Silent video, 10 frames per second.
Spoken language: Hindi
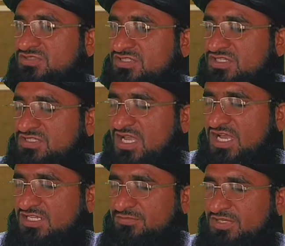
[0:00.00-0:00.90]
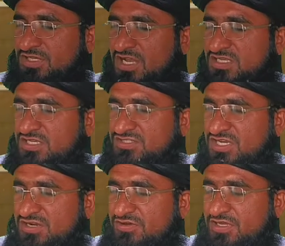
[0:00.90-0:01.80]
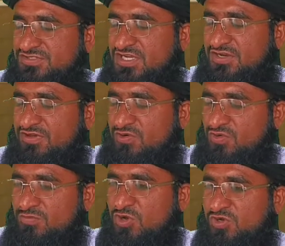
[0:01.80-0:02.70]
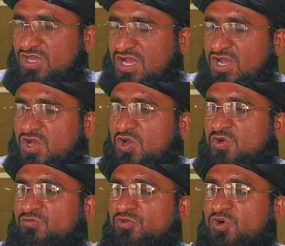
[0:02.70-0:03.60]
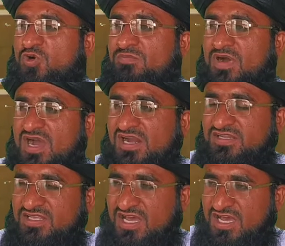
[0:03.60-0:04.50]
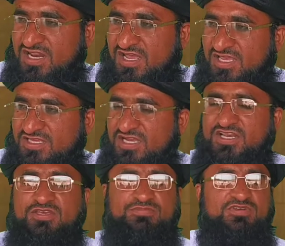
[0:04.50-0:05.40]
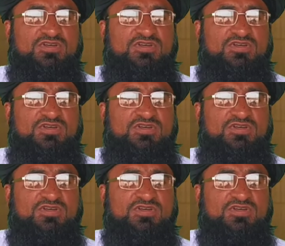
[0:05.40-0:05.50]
जिस आदमी का ये जानवर जानवर गुम हो गया वो मालदार है या गरीब